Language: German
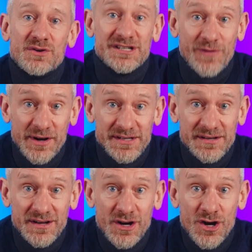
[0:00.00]
Als
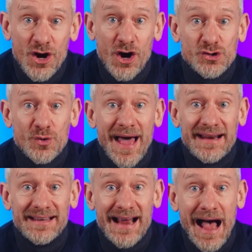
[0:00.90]
zweites kannst du dann
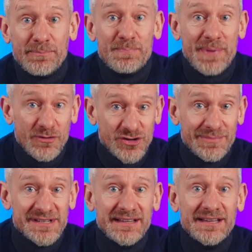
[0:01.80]
in der App
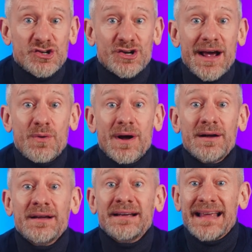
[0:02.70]
Bildschirmzeit
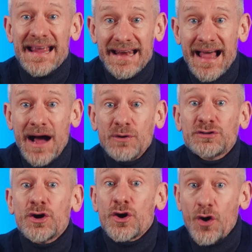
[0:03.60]
einstellen,
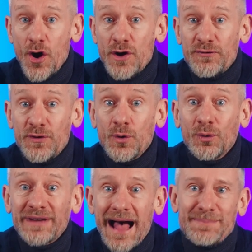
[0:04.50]
Inhalt, Käufe
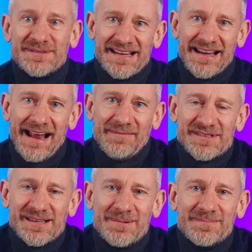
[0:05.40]
und Apps
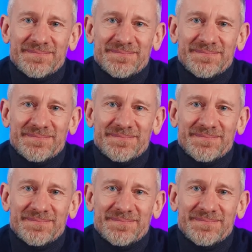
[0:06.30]
eingrenzen.